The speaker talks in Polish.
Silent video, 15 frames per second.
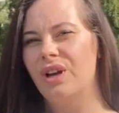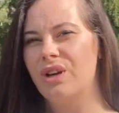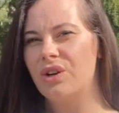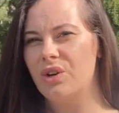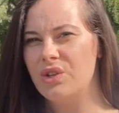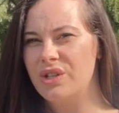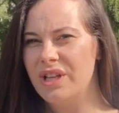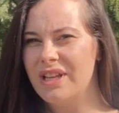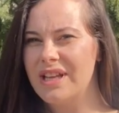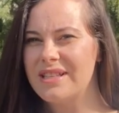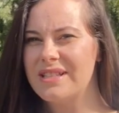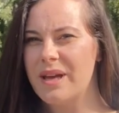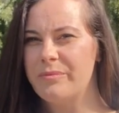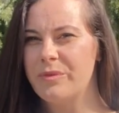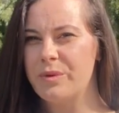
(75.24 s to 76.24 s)
Roślina
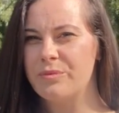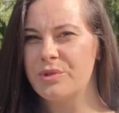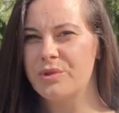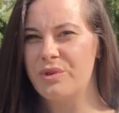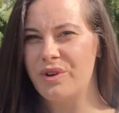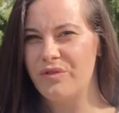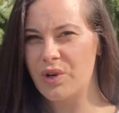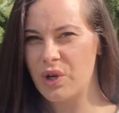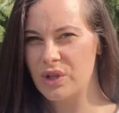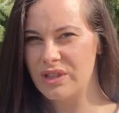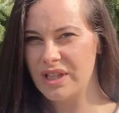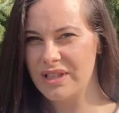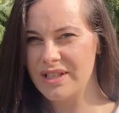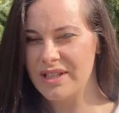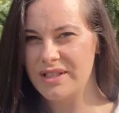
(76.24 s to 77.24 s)
za mną, z której
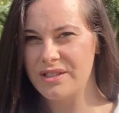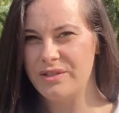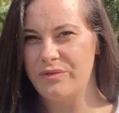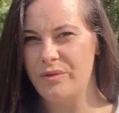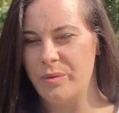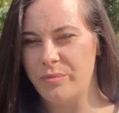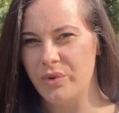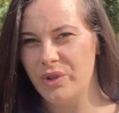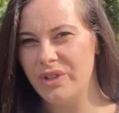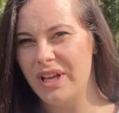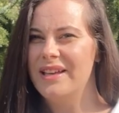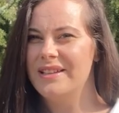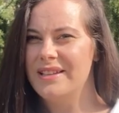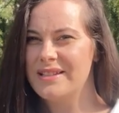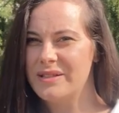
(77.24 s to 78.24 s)
wykonany jest żywopłot,
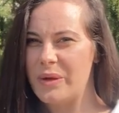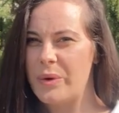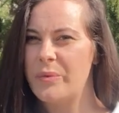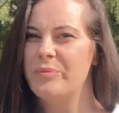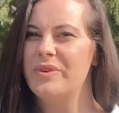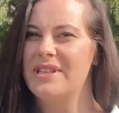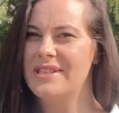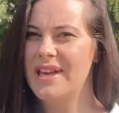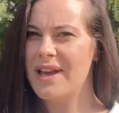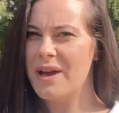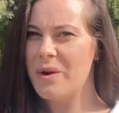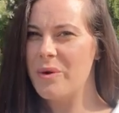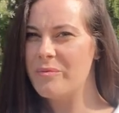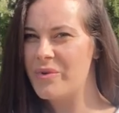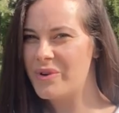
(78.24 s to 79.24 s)
jest to Picea
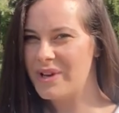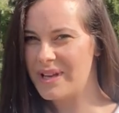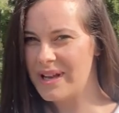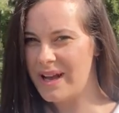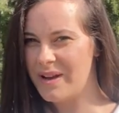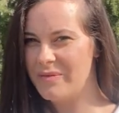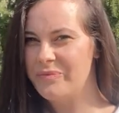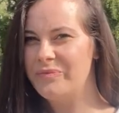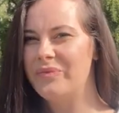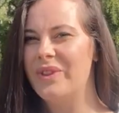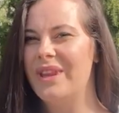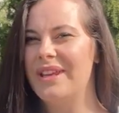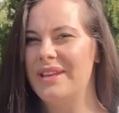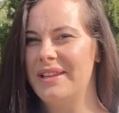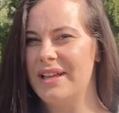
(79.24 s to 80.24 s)
omorica,
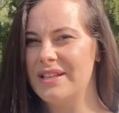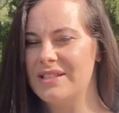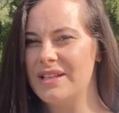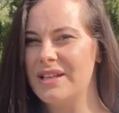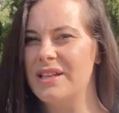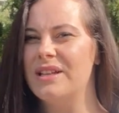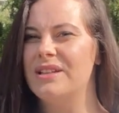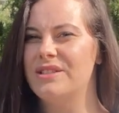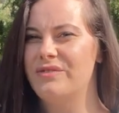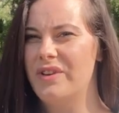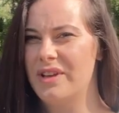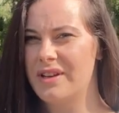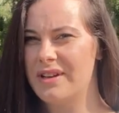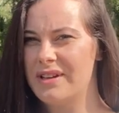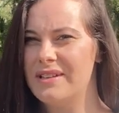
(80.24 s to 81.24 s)
inaczej
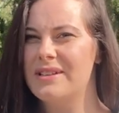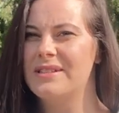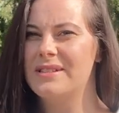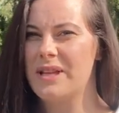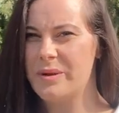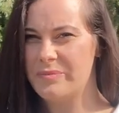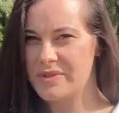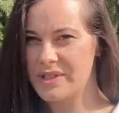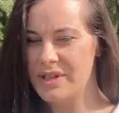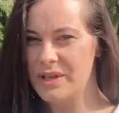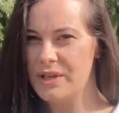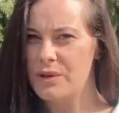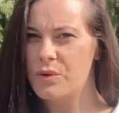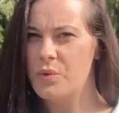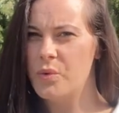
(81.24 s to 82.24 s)
świerk serbski
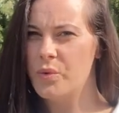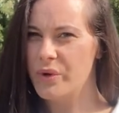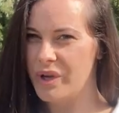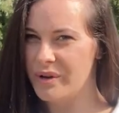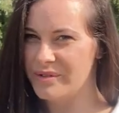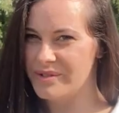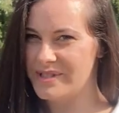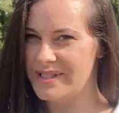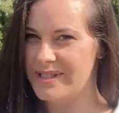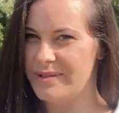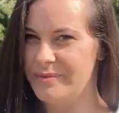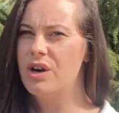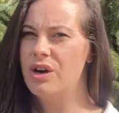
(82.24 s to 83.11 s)
kłujący.